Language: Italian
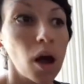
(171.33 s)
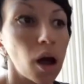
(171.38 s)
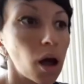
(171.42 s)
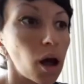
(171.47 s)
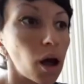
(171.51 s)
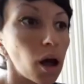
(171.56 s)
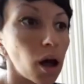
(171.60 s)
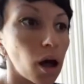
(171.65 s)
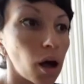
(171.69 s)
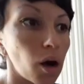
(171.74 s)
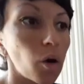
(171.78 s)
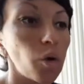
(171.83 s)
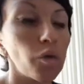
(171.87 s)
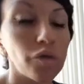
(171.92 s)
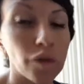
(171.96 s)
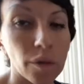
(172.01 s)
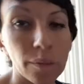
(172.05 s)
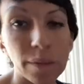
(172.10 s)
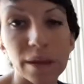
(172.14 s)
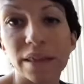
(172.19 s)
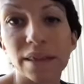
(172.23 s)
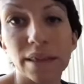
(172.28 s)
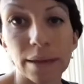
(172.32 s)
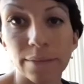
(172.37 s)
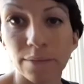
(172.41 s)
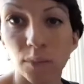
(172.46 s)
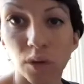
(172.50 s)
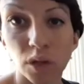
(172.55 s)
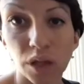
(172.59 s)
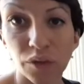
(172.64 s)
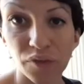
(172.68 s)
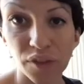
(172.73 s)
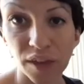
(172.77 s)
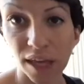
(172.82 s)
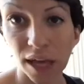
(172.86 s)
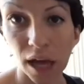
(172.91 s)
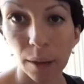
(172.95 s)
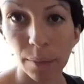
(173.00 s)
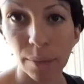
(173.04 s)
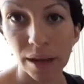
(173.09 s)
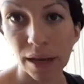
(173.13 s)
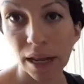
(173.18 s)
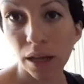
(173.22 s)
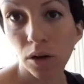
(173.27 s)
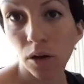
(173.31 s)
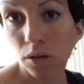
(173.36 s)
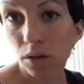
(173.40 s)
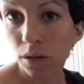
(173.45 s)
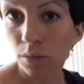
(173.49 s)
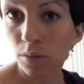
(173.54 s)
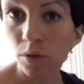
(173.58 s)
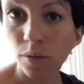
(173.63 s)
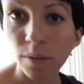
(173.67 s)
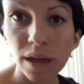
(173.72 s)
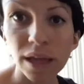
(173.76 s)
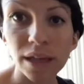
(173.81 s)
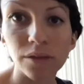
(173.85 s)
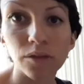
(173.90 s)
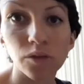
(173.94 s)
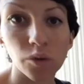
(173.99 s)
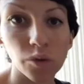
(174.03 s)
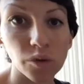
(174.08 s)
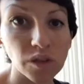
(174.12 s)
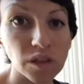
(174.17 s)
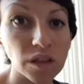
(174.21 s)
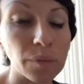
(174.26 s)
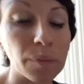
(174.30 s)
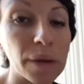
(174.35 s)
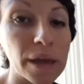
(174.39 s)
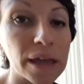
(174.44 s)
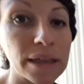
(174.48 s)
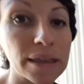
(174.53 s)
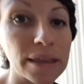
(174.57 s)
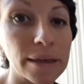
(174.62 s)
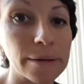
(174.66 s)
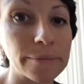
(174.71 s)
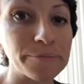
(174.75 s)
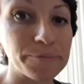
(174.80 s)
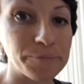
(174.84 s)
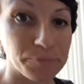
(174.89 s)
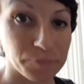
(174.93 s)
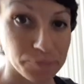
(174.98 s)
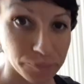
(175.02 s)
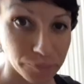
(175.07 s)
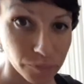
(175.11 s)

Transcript: Eh, ovviamente è modificabile in ogni momento, lo sapete.